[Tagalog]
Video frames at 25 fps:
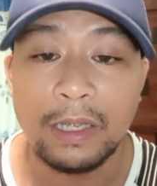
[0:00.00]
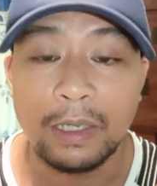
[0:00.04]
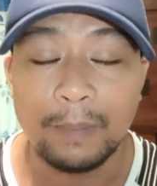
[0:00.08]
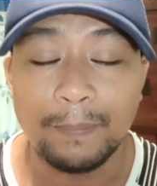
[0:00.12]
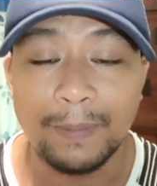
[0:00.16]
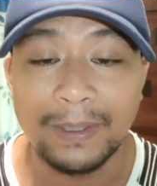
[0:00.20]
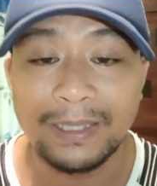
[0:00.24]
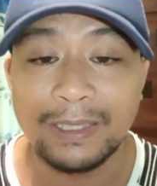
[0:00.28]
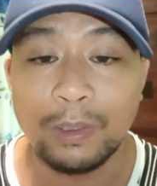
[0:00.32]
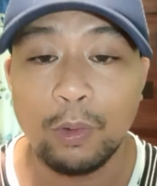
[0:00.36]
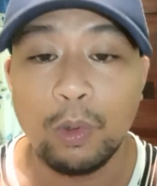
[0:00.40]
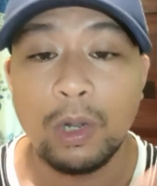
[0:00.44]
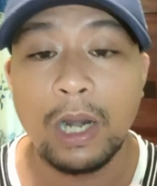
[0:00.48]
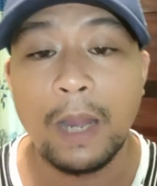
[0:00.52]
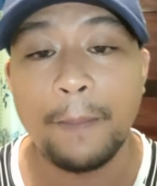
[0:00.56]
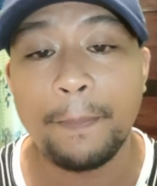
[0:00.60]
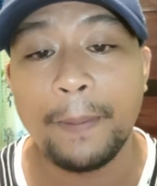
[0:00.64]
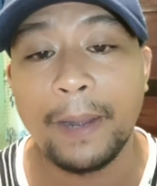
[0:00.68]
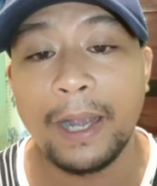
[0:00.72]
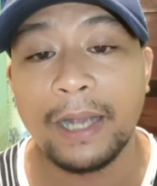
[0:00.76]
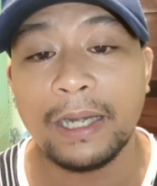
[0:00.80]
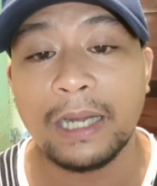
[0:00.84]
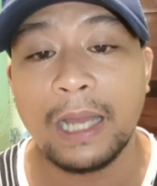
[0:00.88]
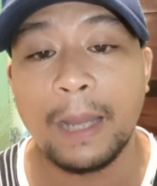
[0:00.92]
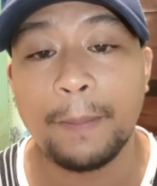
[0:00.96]
basi wala pa
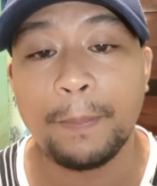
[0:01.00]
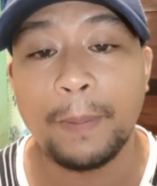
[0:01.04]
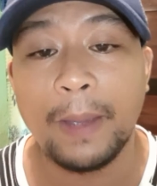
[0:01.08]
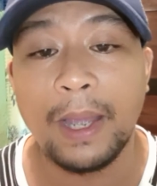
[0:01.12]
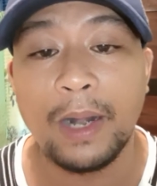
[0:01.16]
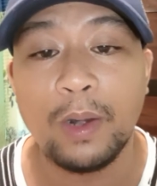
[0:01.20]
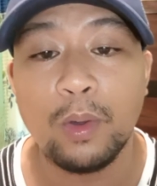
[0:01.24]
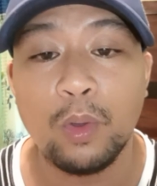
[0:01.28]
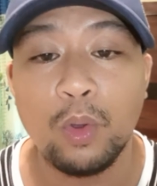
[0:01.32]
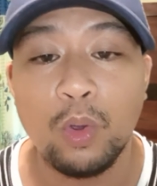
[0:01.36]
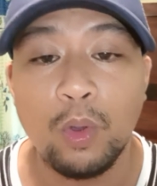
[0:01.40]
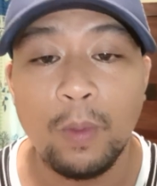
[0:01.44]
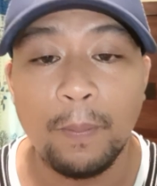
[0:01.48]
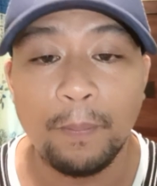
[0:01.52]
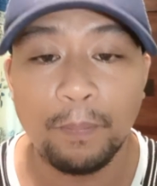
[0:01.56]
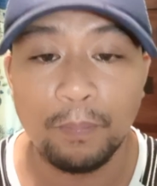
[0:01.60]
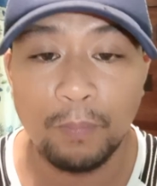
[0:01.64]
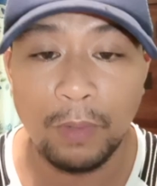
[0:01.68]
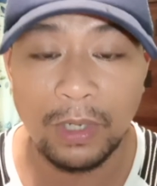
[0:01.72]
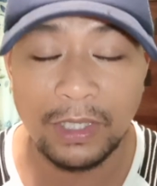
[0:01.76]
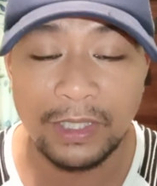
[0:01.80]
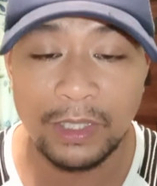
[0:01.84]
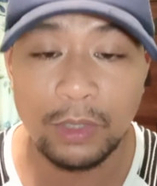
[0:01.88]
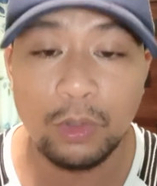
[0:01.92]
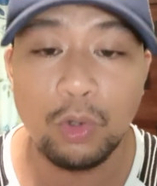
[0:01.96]
ka nakapalo
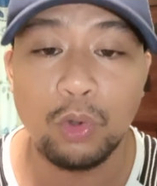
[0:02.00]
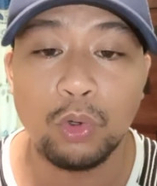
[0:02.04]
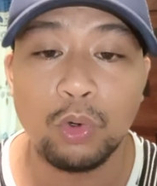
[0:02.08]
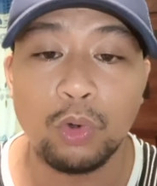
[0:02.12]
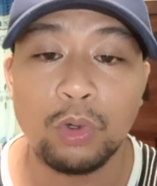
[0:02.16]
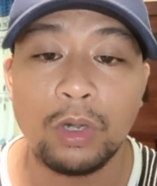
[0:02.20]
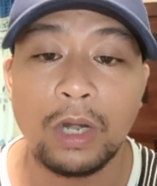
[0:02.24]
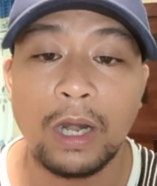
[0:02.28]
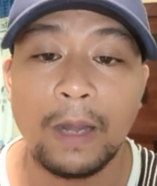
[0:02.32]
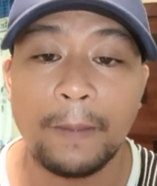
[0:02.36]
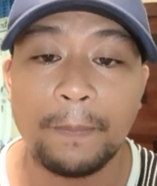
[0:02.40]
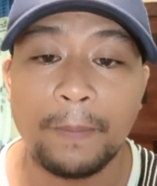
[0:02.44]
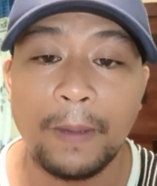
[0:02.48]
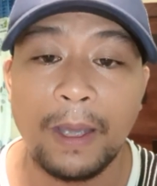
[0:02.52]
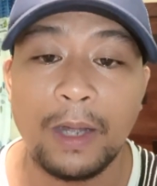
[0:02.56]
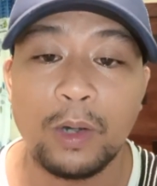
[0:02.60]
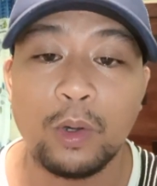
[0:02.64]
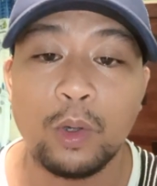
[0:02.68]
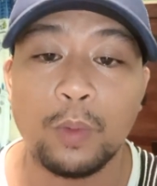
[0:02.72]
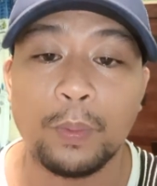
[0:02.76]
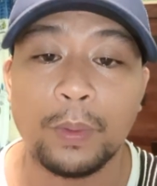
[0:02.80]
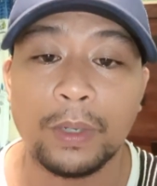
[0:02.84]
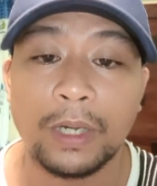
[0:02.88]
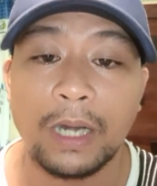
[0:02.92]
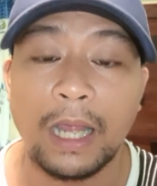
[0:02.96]
pag siguro na lang
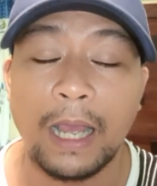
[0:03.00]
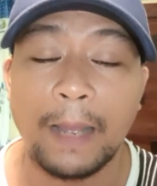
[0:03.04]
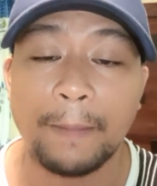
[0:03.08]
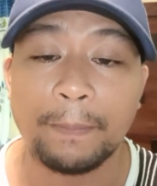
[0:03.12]
palo para